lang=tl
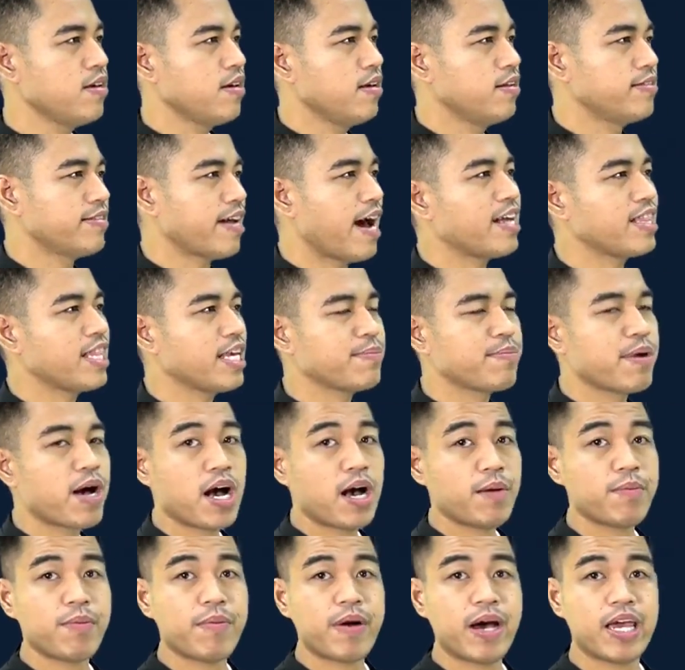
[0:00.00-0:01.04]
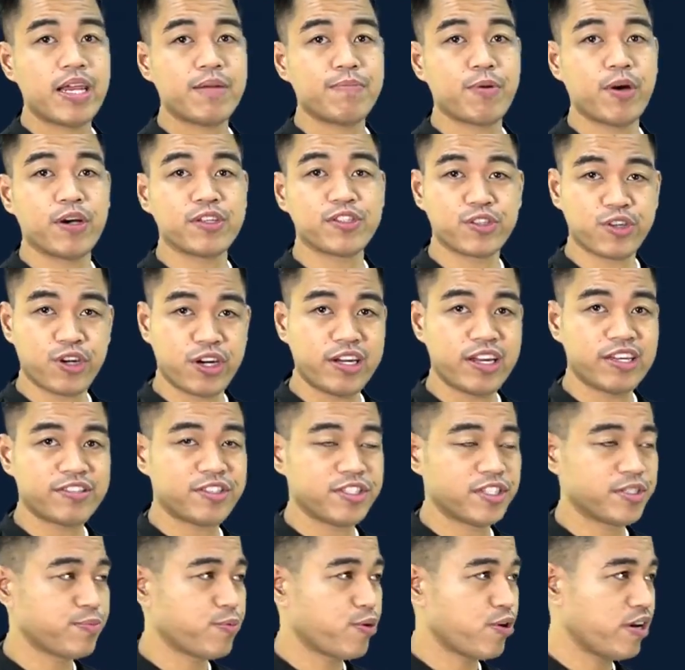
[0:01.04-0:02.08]
Sa ating mga kababayan po, as early as
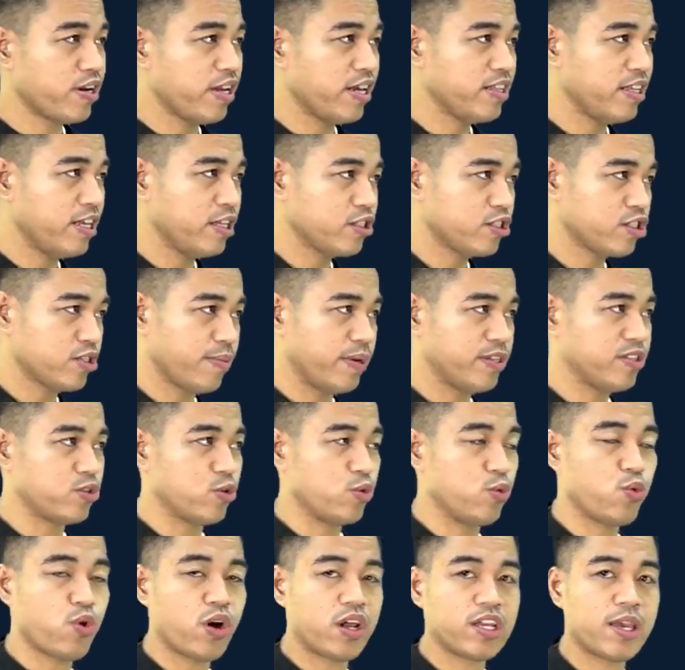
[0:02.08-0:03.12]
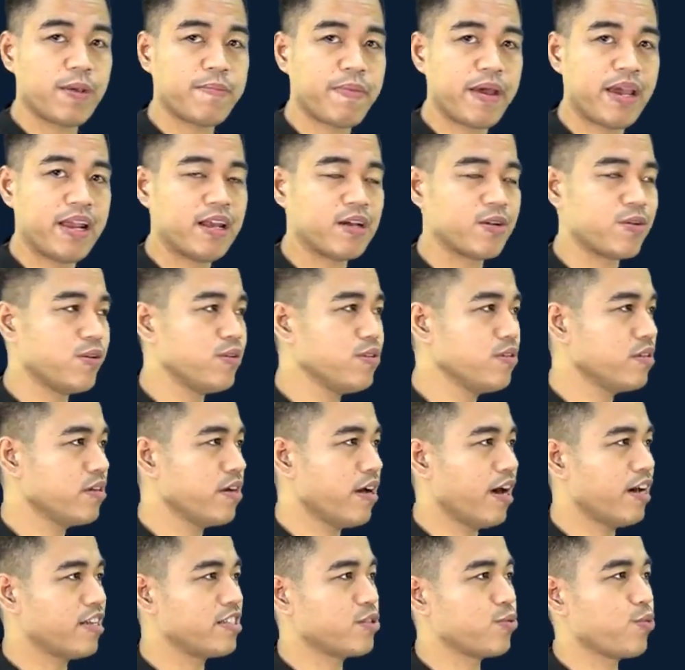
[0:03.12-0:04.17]
this morning, dito sa may Sulu Archipelago,
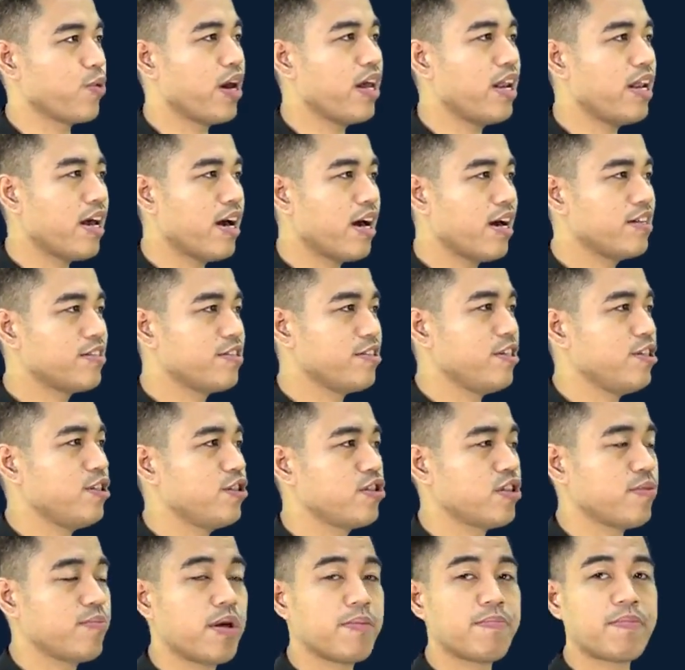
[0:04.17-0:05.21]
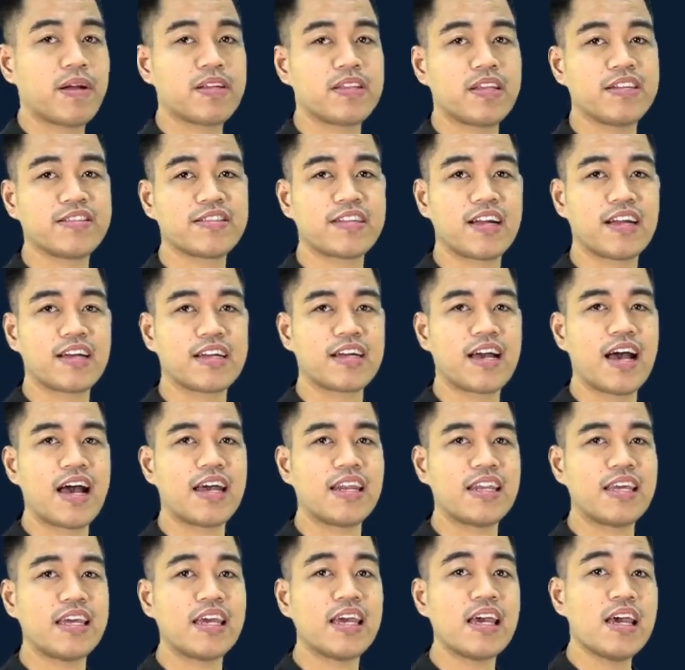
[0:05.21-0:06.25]
as well as dito sa may parteng
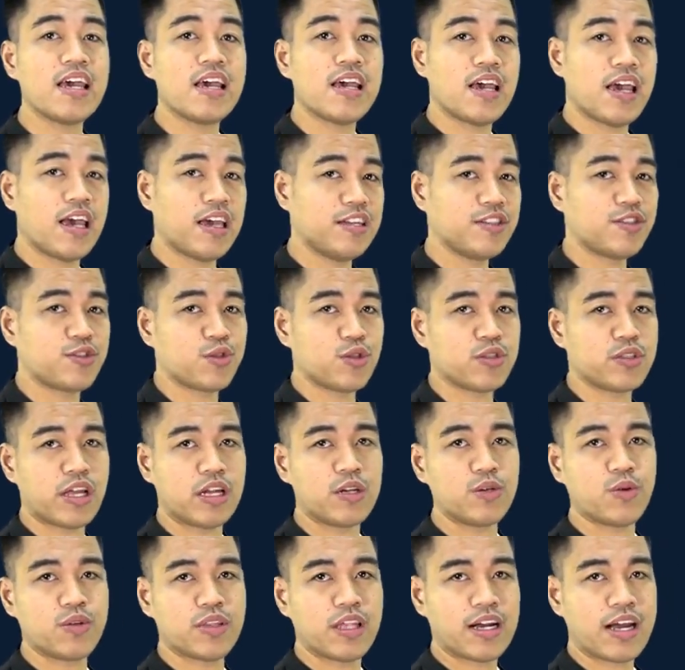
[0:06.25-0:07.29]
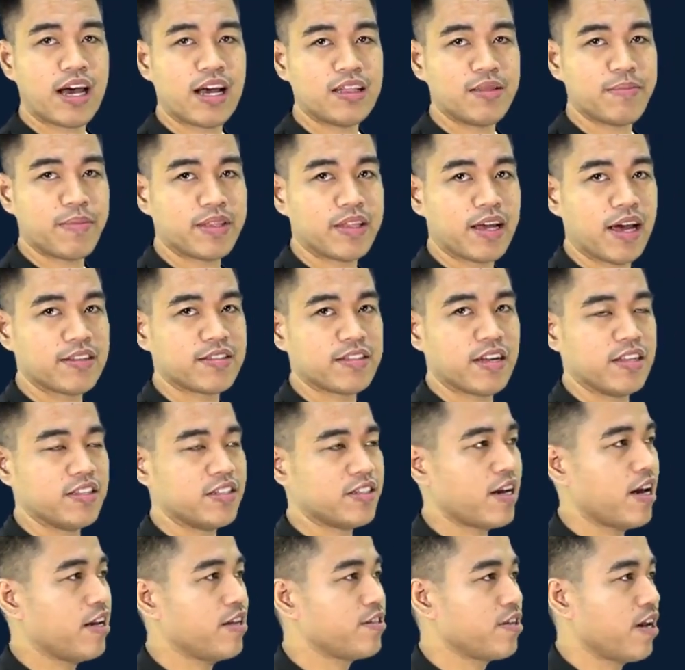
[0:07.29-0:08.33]
Sarangani, and Sultan Kudarat, mataas na ang
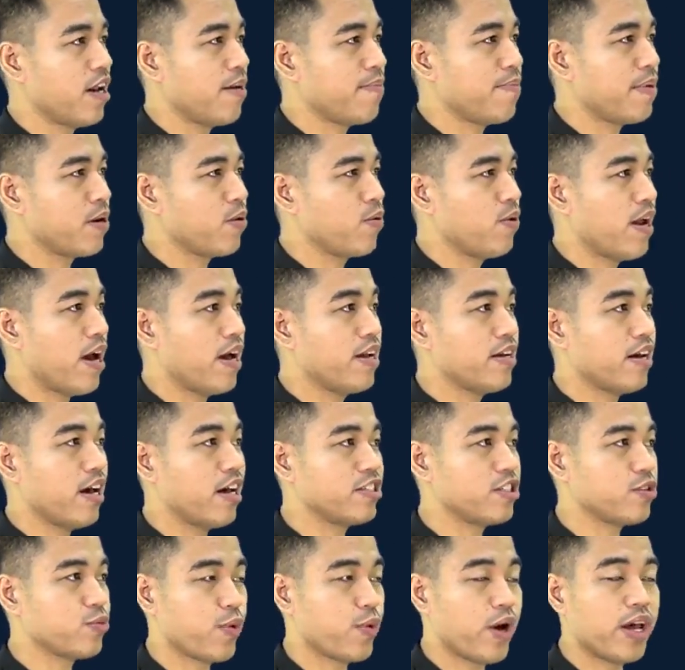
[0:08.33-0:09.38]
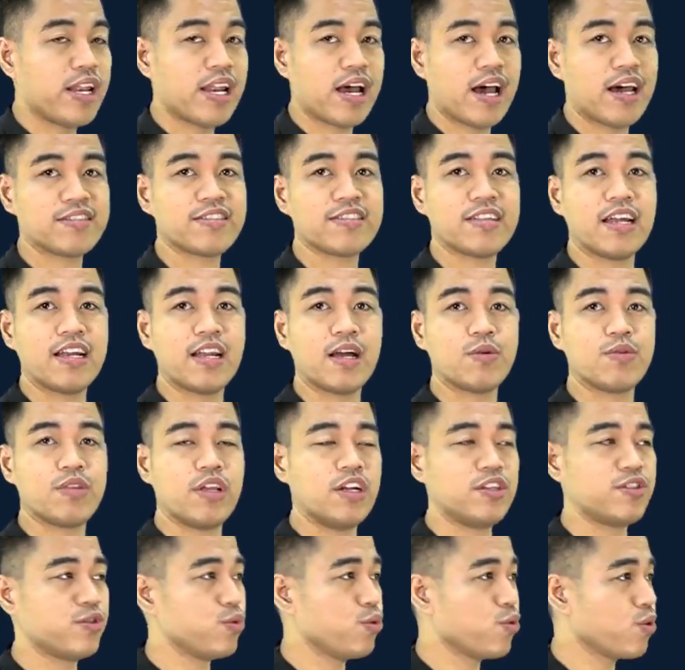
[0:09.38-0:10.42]
tsansa ng pag-ulan as well as Lanao
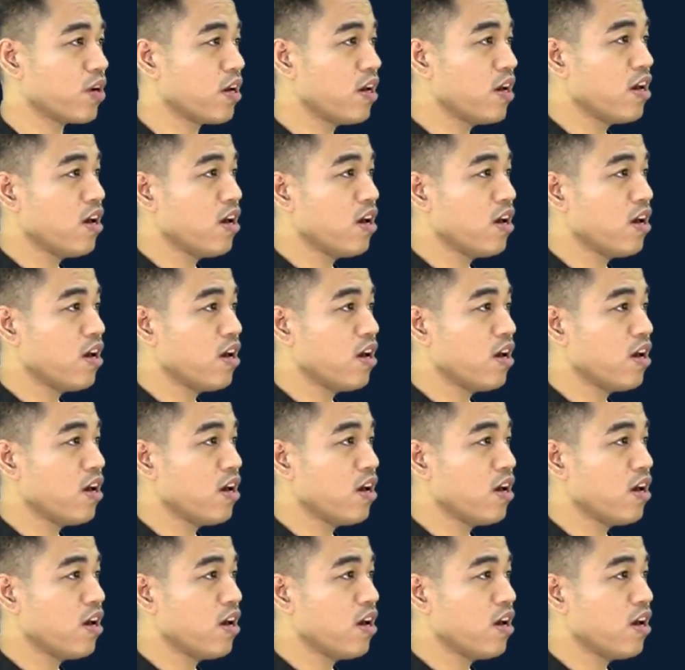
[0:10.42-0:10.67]
del Sur.